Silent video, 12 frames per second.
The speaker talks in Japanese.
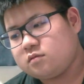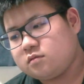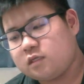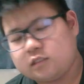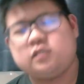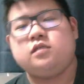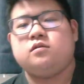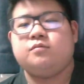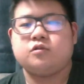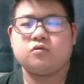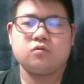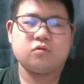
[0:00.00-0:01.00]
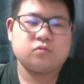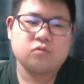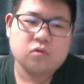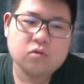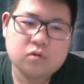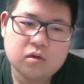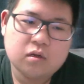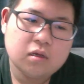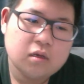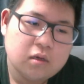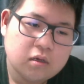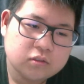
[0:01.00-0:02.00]
嬉しい。でもそのところ、
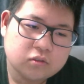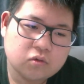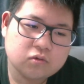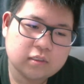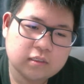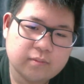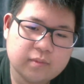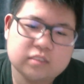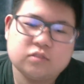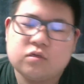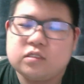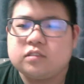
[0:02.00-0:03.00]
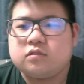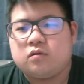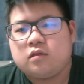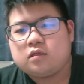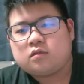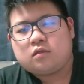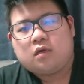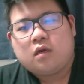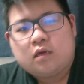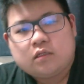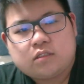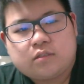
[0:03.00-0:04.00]
そこだけめっちゃ嬉しいですよね。だって、
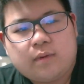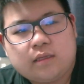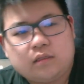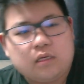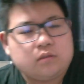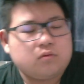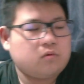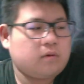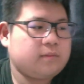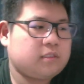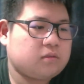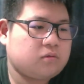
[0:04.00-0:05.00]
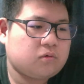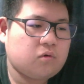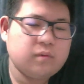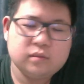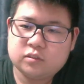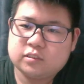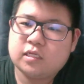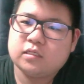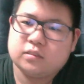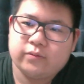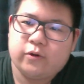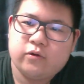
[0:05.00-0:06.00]
つまんない動画見たってコメントしないで
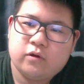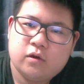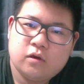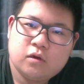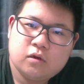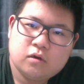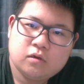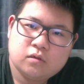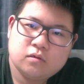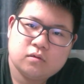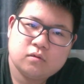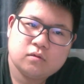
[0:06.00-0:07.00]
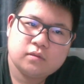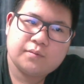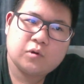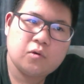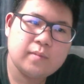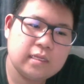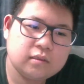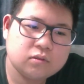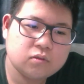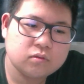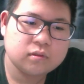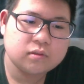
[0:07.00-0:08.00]
すもん。うん。やっぱ
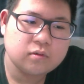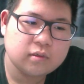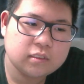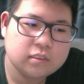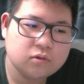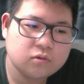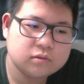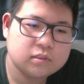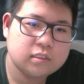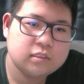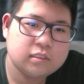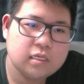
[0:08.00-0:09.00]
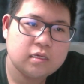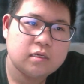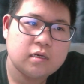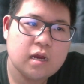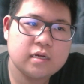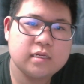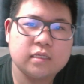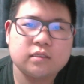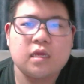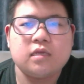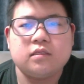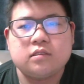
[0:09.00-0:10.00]
コメントって俺基本的にね、ありが
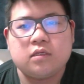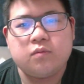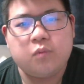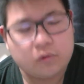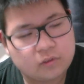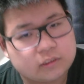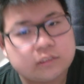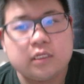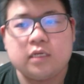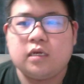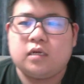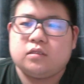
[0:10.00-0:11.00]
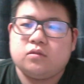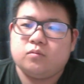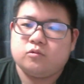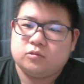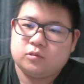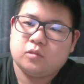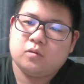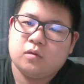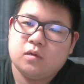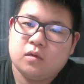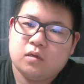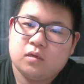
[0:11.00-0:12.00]
たいんですけど、僕はしないかなって思うんですよ。
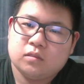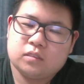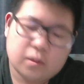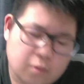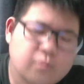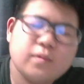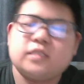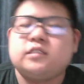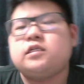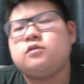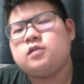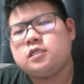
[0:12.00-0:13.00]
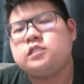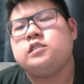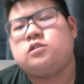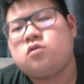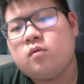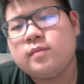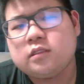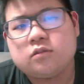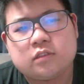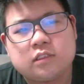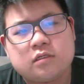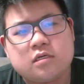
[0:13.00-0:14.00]
でもめっちゃ嬉しいです。
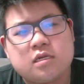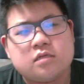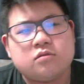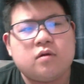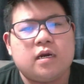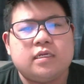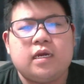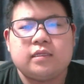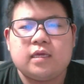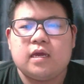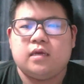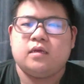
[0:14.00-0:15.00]
コメントしてくれるのはありがたい。